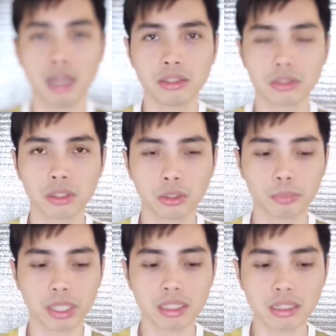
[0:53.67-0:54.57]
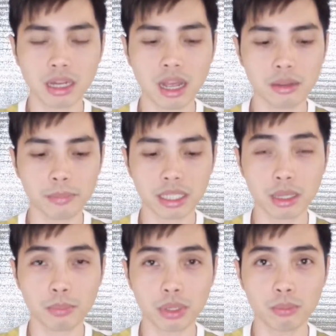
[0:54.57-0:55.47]
Ano to? Pwede siyang
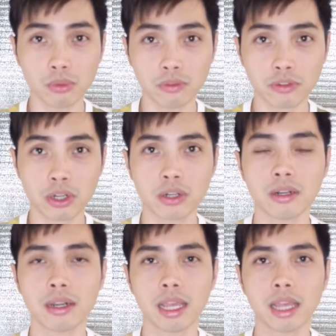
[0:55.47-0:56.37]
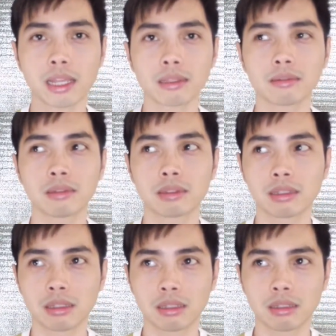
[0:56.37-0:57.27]
makeup remover and
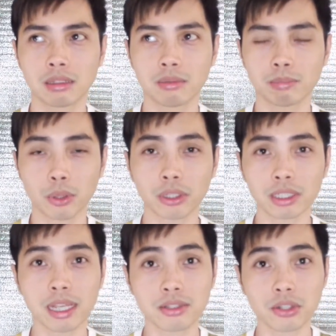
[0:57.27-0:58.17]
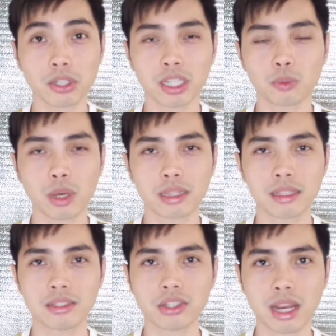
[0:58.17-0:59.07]
pore cleanser in
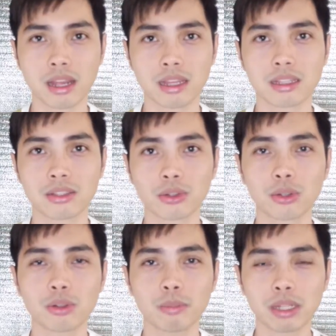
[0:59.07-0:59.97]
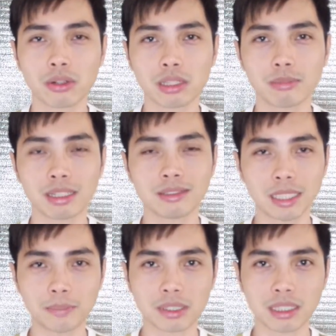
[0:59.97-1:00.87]
one din siya. So kung meron kayong mga
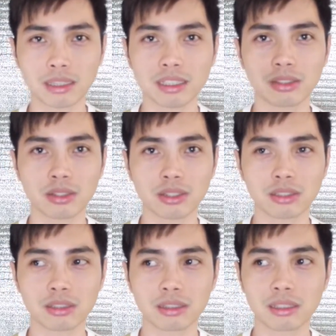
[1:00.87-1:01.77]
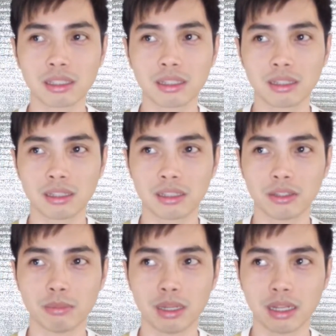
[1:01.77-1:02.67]
deep-seated dirt
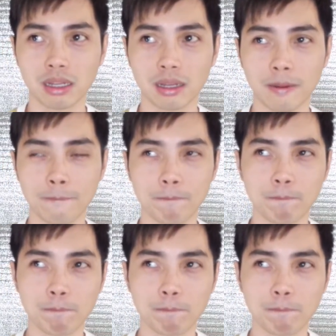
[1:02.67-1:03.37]
yung mga